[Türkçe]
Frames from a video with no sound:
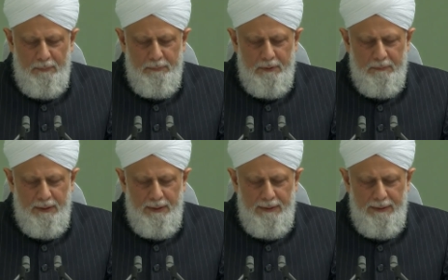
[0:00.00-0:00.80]

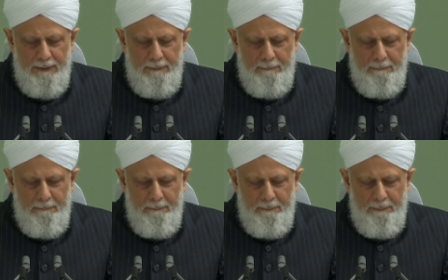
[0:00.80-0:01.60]
İkinci gün Resul-i
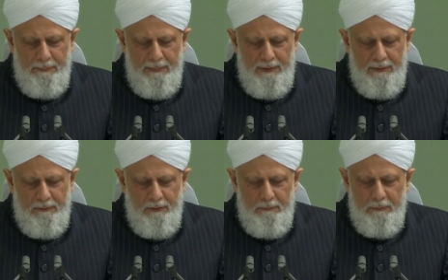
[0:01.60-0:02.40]
Ekrem sallallahu
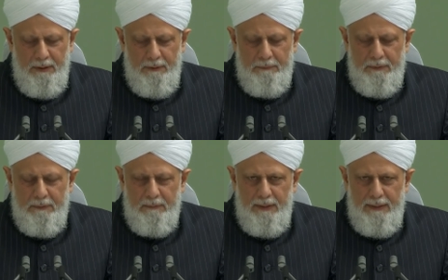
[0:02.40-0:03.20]
aleyhi ve sellem
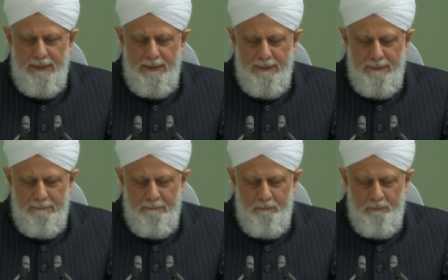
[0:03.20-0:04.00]
30
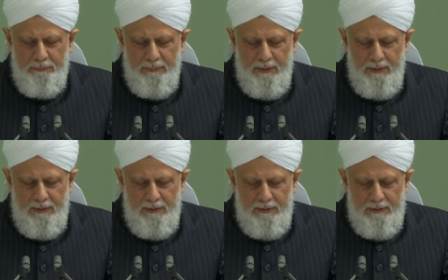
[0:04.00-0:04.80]
sahabesiyle beraber
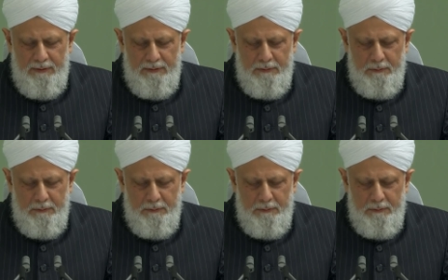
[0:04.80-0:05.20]
yola çıktı.